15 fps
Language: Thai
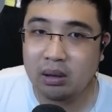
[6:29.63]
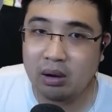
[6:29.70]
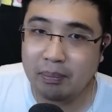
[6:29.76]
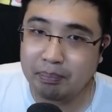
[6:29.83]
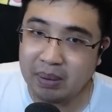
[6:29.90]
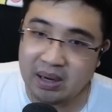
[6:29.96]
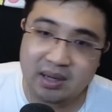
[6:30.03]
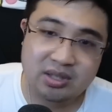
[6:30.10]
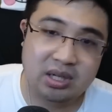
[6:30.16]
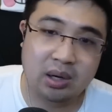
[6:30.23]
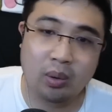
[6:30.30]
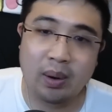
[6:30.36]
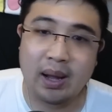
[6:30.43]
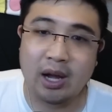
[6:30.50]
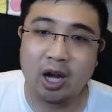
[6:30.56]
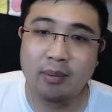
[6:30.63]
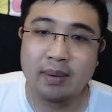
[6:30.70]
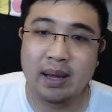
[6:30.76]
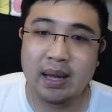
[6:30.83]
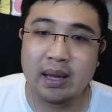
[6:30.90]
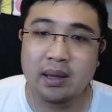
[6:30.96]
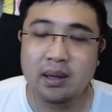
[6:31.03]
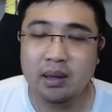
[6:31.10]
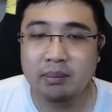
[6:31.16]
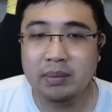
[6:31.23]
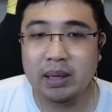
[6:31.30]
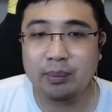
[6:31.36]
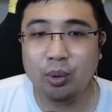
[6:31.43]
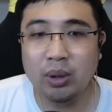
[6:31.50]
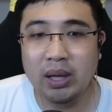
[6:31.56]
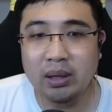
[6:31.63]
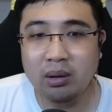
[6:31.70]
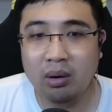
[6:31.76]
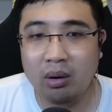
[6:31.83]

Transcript: ก็เปิดจากขวาเข้ามา เหมือนผู้เล่น